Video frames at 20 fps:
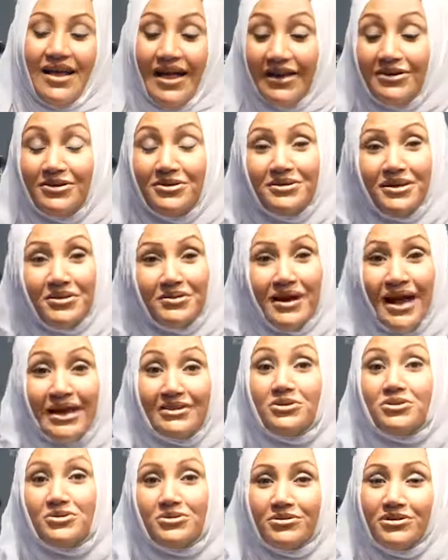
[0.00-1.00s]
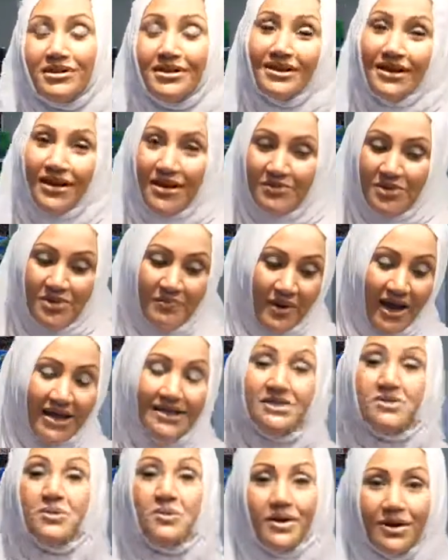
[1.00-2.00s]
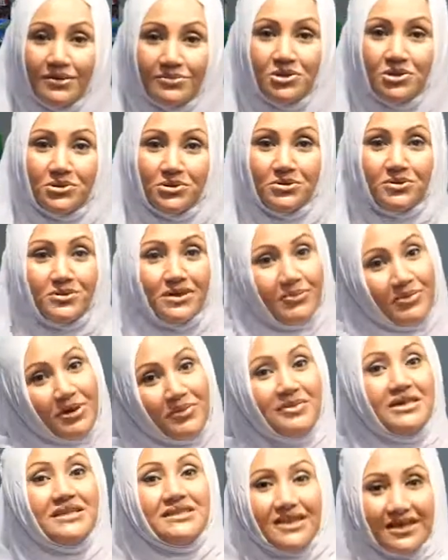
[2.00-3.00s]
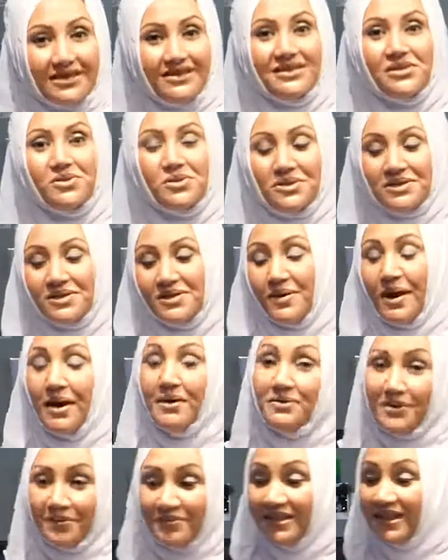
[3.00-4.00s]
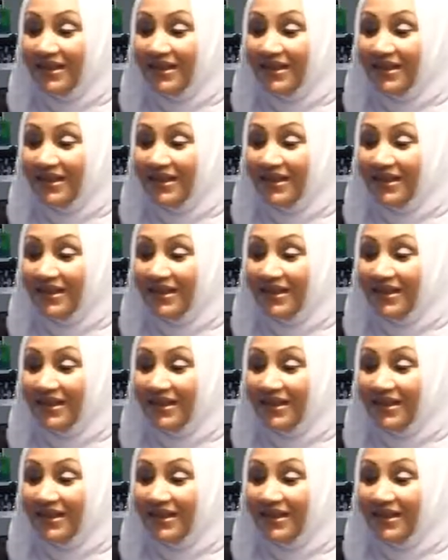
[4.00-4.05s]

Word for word: এখন আমার এতক্ষণে আমি পায়েস করলাম যতক্ষণে আমার মিট কারিটা হচ্ছিল এখন আমি